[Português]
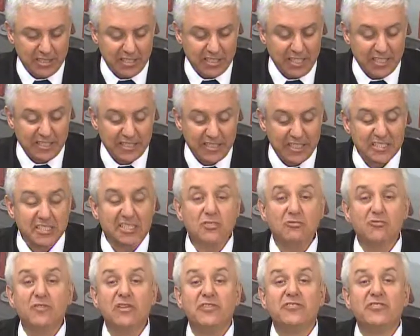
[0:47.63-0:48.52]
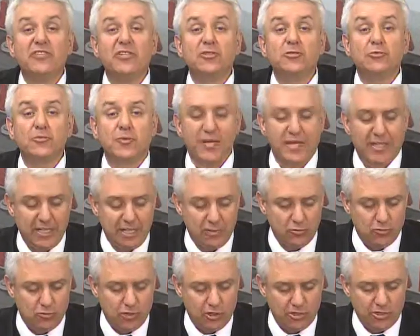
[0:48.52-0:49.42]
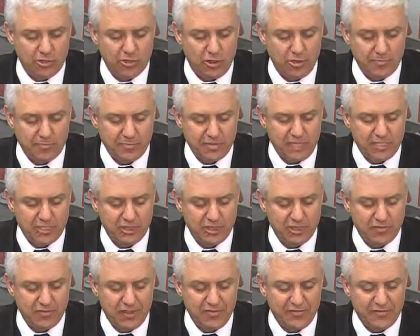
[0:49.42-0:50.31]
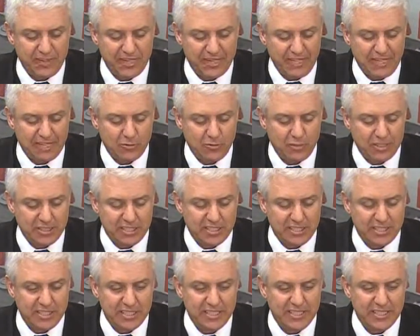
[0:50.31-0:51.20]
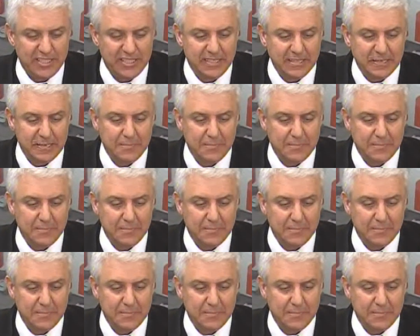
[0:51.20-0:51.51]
E está trazendo um evento para cá, um workshop que a gente vai falar agora em seguida.